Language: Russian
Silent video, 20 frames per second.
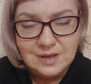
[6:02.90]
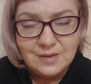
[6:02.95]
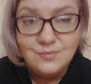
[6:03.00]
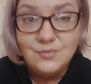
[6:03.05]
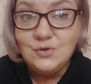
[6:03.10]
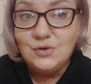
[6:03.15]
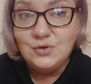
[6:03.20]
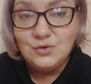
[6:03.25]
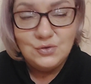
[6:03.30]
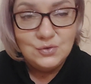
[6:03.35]
там
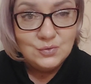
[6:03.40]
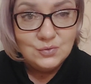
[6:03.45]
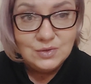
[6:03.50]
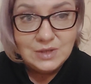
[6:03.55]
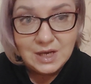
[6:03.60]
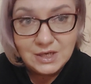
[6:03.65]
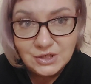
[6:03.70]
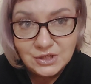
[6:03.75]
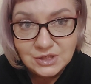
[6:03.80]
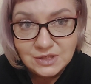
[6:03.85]
у нее
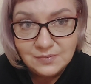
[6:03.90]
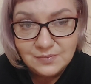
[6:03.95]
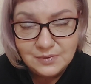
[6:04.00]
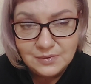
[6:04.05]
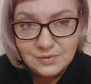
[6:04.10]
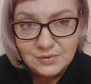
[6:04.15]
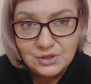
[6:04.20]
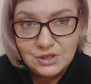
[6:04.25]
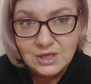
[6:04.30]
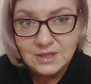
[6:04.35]
неудачно
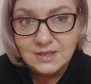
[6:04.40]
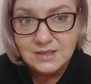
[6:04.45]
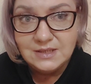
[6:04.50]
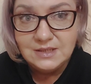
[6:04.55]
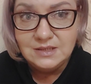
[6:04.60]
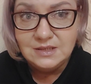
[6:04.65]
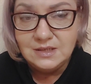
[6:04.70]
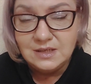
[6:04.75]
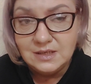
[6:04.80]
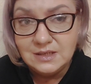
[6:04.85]
получалось,
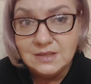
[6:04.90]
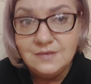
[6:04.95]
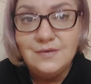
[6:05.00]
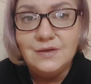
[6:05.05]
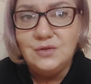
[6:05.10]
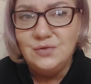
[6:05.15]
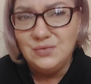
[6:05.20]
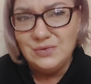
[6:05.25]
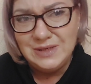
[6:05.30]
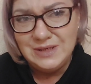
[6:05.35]
некрасиво,
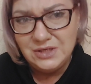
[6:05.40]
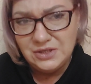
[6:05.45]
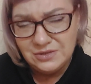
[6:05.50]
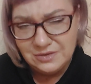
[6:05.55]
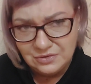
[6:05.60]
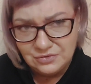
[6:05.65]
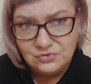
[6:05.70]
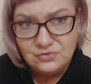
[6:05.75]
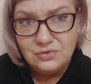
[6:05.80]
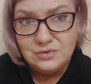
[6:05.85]
но ну, я
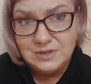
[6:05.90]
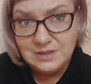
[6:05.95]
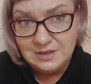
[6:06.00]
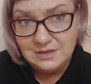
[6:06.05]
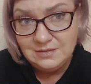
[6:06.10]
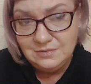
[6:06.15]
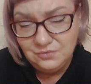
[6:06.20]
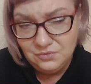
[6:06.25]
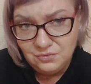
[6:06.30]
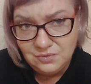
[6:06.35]
считаю, что
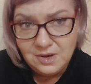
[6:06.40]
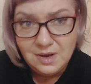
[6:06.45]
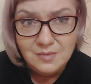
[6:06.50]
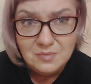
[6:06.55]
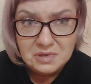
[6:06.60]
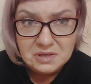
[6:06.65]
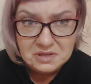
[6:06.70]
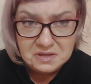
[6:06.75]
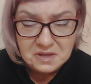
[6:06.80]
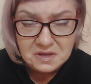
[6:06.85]
это, ну, как
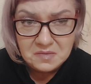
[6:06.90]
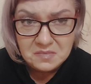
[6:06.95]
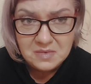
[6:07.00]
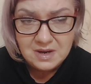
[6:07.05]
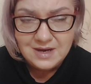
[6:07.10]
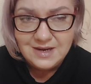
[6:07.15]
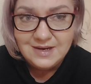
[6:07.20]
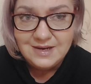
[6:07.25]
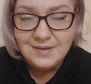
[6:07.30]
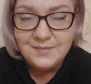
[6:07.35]
бы
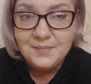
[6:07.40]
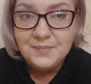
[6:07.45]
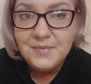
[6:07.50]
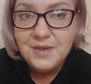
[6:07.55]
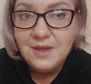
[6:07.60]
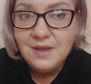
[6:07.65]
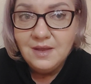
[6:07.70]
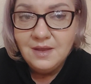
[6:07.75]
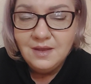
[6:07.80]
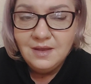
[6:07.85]
нормально.
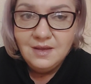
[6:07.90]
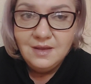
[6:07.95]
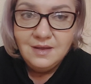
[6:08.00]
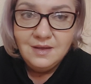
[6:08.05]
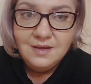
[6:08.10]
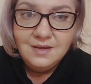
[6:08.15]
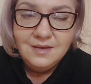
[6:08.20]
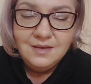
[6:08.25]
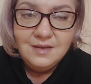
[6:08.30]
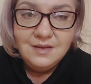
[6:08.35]

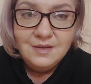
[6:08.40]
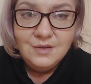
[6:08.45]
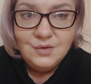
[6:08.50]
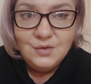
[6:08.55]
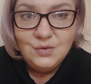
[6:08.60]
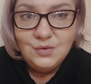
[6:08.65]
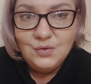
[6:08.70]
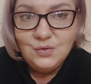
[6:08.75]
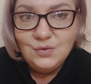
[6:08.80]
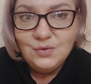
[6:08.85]

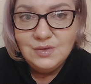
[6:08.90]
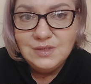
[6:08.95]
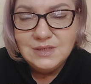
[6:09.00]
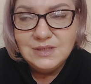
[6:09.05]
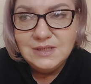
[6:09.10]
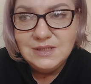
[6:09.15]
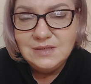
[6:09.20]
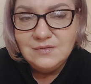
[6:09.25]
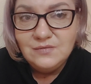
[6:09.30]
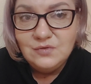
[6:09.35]
Но,
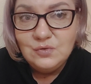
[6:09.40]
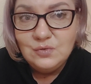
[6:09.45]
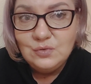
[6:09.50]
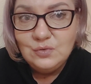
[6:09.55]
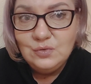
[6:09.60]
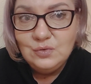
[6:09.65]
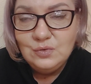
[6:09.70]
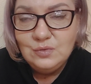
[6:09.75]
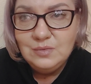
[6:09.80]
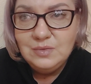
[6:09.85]
знаете, в
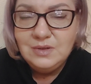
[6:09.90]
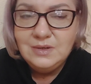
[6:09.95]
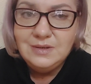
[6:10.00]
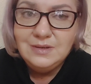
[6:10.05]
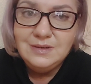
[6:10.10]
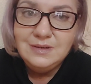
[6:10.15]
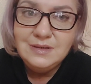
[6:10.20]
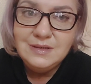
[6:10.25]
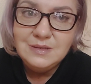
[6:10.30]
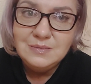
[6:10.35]
другом
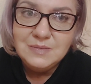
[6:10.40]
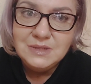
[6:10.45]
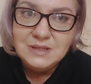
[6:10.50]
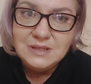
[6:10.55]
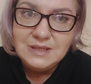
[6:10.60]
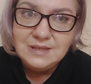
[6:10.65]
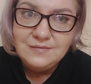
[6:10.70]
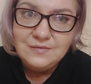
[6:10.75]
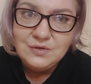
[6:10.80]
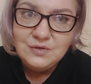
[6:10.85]

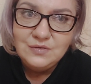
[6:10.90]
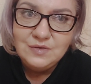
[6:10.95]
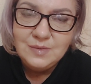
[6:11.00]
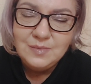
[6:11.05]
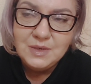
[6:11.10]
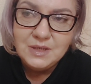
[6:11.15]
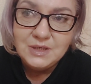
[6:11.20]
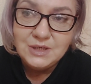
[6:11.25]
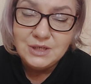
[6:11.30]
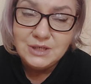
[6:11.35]
смысле все
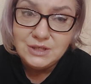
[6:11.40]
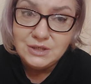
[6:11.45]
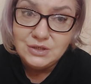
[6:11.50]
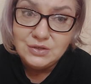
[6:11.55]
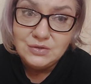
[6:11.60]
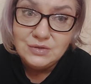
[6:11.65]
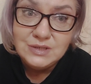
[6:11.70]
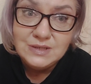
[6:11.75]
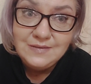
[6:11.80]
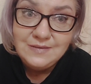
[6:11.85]
время кажется,
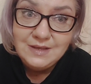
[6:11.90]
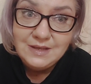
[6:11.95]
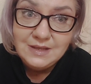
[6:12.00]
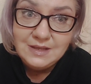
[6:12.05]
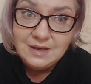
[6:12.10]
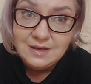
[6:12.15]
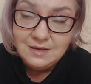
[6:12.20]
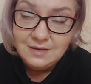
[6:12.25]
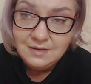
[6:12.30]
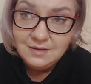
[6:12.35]
что
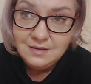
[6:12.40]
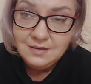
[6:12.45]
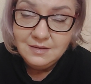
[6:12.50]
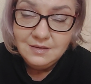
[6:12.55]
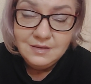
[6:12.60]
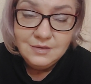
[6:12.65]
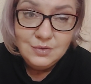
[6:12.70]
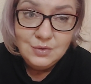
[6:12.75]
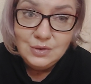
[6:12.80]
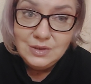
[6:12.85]
Света
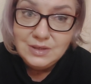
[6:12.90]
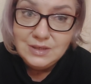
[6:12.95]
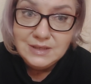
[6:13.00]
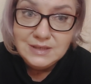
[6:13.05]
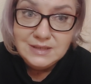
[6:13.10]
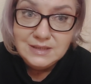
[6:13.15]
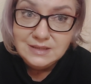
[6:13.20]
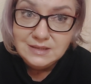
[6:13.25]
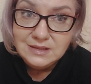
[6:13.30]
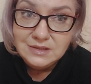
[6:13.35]
только и
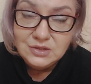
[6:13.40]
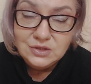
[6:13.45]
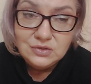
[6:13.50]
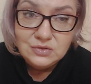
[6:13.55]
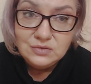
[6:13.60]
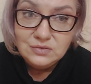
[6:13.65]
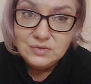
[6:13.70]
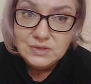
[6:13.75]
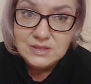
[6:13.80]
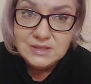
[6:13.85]
делает,
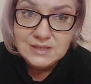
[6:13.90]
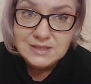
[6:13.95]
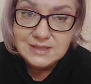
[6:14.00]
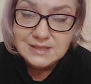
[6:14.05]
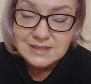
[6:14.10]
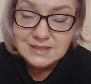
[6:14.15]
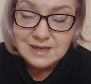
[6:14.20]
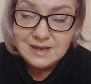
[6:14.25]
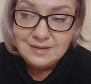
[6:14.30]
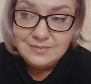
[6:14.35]
что носится
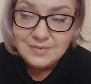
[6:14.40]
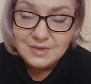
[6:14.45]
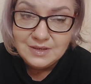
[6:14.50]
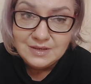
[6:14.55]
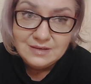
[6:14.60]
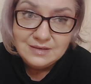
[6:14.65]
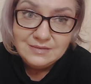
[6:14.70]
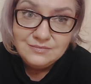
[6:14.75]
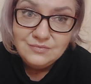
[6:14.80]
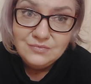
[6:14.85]
с
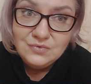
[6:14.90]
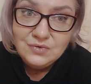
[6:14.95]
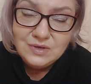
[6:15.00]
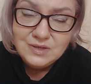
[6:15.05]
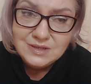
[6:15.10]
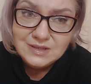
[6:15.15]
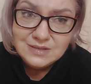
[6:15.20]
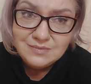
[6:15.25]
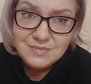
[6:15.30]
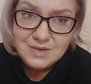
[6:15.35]
камерой. Ну,
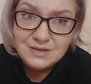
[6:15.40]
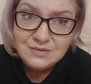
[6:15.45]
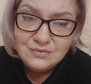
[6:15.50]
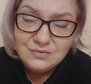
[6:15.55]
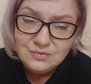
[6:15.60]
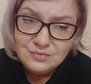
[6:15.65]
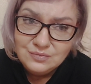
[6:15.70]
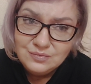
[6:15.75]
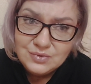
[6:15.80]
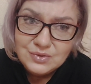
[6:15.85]
а сама,
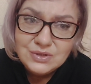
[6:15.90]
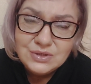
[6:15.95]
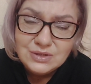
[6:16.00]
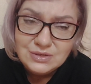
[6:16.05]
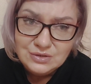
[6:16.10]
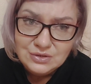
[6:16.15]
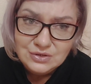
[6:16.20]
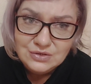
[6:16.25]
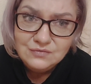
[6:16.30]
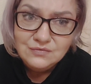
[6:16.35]
ну, просто
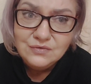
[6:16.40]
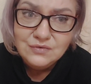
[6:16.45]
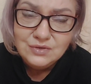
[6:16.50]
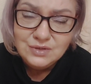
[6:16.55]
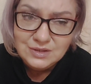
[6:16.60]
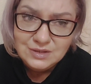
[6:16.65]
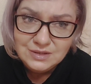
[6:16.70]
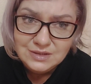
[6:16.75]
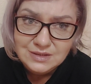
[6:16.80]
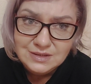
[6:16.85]
ничего
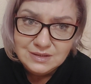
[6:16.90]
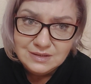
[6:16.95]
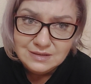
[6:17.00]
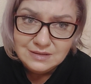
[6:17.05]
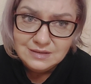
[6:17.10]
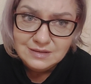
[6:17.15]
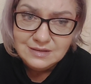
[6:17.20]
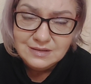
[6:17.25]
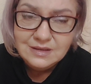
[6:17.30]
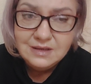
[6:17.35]
не
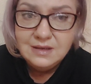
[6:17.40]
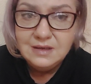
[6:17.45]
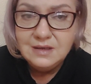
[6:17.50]
делает.